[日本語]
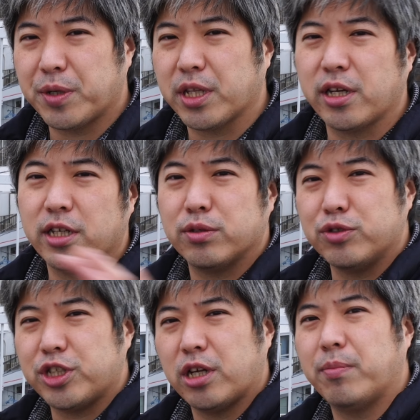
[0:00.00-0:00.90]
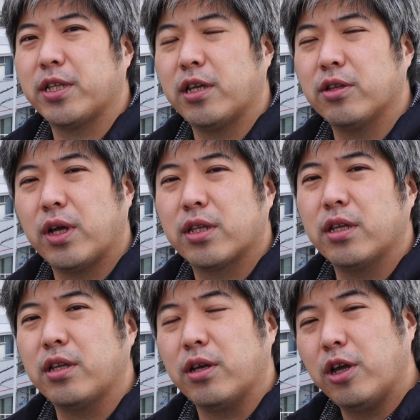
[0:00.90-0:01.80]
パターン破損してないパターンとあっ
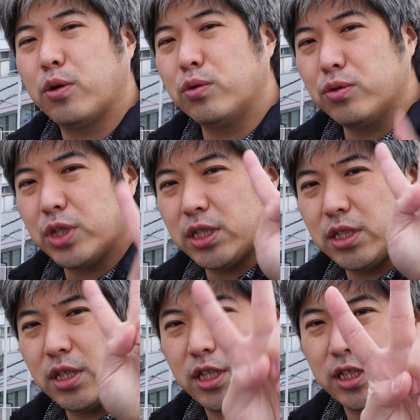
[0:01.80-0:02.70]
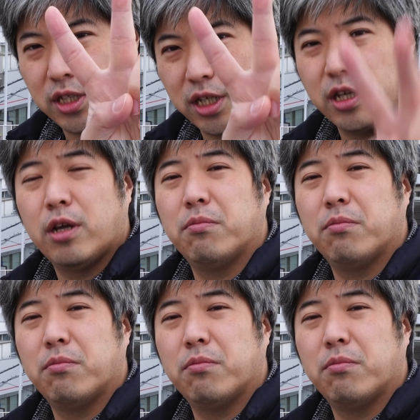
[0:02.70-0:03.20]
たってこの2つがですね、